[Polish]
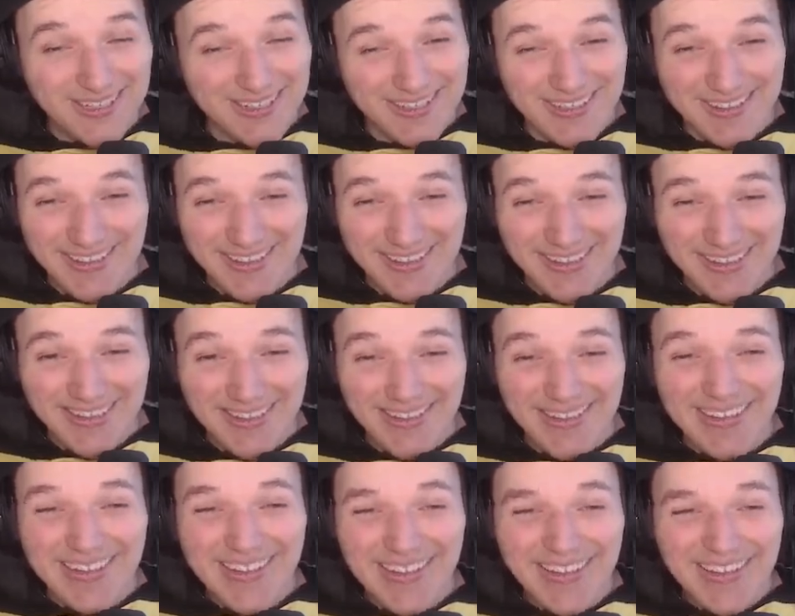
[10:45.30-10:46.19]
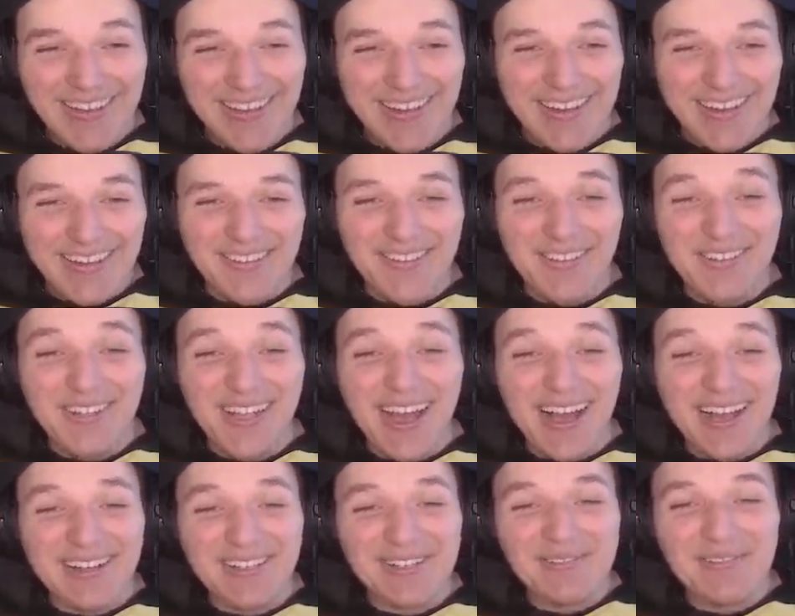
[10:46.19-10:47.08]
wchodził do domu. No
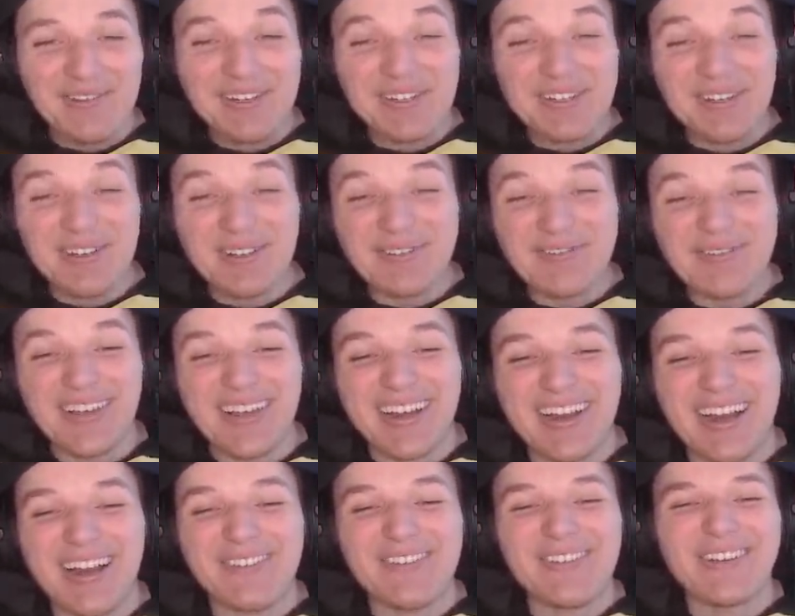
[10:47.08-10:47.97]
tak, drzwi się otwierały,